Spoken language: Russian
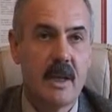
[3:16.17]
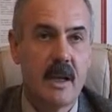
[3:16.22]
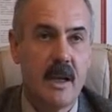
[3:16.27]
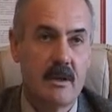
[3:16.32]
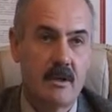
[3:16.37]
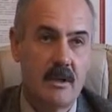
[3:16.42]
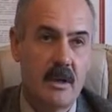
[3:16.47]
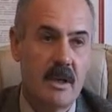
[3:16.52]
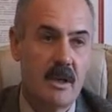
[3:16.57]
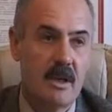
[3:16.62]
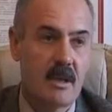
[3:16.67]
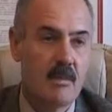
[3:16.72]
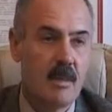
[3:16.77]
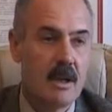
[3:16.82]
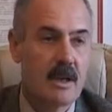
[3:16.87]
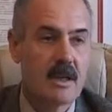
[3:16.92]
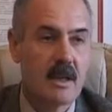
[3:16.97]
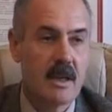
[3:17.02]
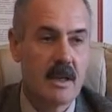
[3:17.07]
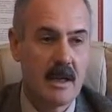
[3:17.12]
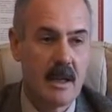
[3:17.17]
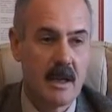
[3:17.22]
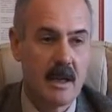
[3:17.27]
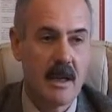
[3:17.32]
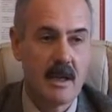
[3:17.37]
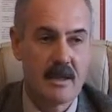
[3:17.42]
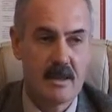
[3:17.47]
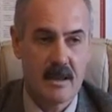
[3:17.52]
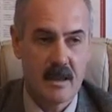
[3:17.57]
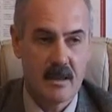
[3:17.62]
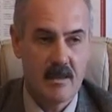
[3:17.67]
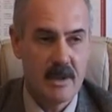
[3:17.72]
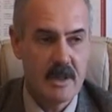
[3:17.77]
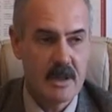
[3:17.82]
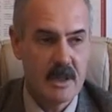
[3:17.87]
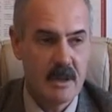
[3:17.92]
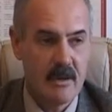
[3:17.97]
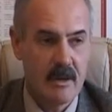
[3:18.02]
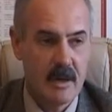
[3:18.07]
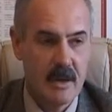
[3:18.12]
И туда едет большая делегация
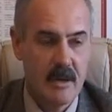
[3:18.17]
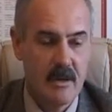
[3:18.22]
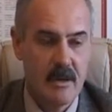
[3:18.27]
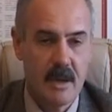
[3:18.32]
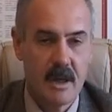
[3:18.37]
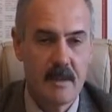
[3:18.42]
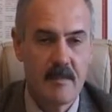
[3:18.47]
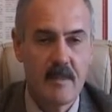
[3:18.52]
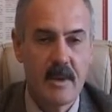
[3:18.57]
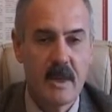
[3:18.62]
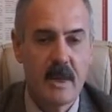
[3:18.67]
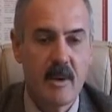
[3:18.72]
Лабинского района,